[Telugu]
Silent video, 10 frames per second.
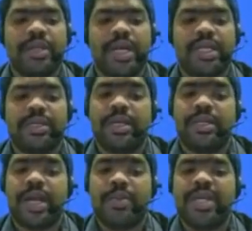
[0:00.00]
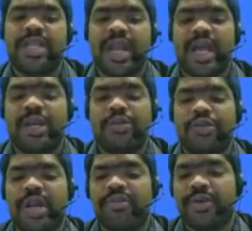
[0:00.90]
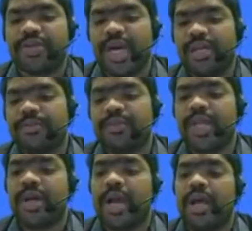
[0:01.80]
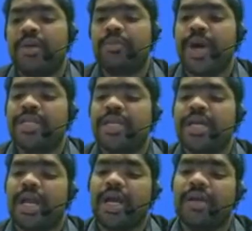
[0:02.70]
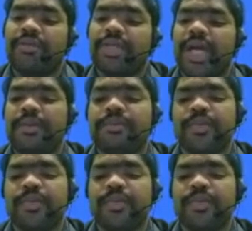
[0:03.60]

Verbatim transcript: దట్ ఈస్ దట్ మీన్స్ ద లాంగిట్యూడినల్ వేవ్స్ ఆర్ అలా పాసింగ్ అలాంగ్ విత్ ద